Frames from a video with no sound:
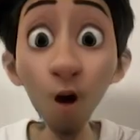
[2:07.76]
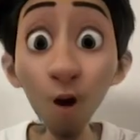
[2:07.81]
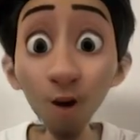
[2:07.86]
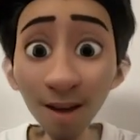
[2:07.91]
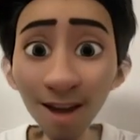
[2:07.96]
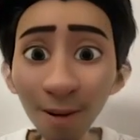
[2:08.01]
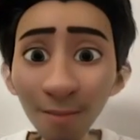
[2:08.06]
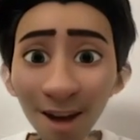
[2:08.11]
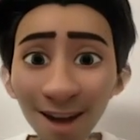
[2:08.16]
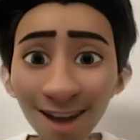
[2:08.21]
お
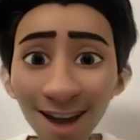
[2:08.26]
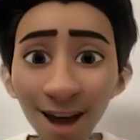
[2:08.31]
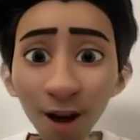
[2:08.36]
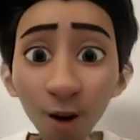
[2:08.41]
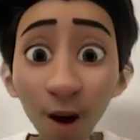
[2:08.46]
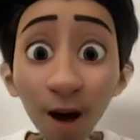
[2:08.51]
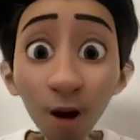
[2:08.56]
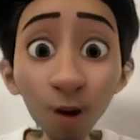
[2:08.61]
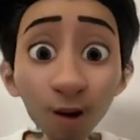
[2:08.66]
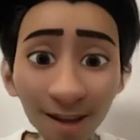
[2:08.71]
邪魔した
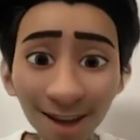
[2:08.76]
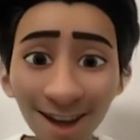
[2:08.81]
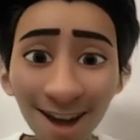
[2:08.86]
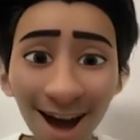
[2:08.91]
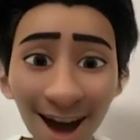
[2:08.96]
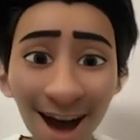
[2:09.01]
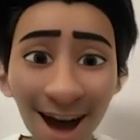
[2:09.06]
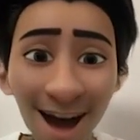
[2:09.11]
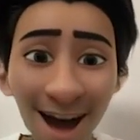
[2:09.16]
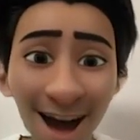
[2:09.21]
のはこち
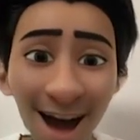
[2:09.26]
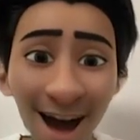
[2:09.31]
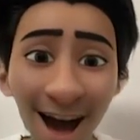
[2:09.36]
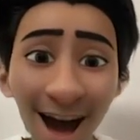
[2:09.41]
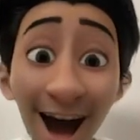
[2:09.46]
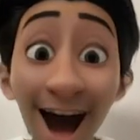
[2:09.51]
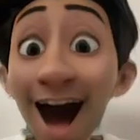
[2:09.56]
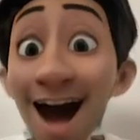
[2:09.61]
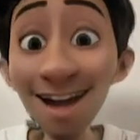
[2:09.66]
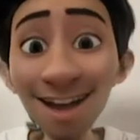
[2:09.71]
ら
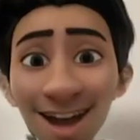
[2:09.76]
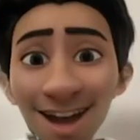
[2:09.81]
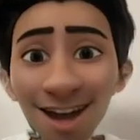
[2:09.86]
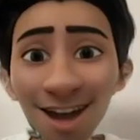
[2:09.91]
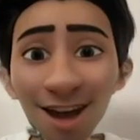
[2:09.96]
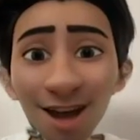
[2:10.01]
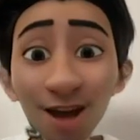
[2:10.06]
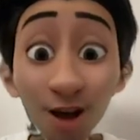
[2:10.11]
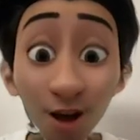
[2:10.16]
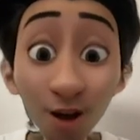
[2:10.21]
朝
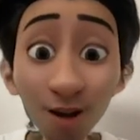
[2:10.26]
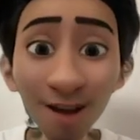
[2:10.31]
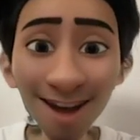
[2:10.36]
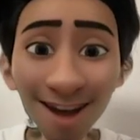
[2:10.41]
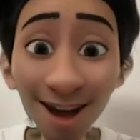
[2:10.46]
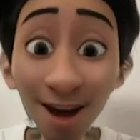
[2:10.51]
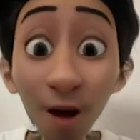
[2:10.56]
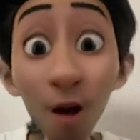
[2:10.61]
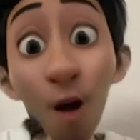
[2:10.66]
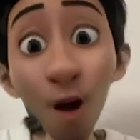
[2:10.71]
日中
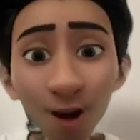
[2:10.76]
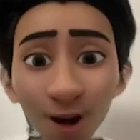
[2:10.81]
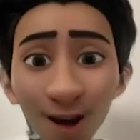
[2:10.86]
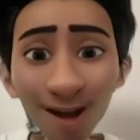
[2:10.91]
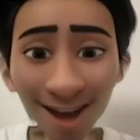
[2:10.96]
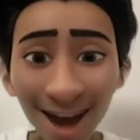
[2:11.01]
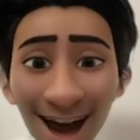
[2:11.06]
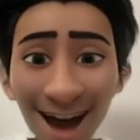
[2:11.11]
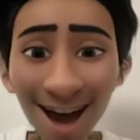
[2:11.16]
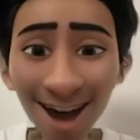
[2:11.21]
金工
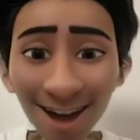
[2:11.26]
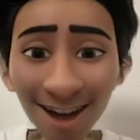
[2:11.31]
業さ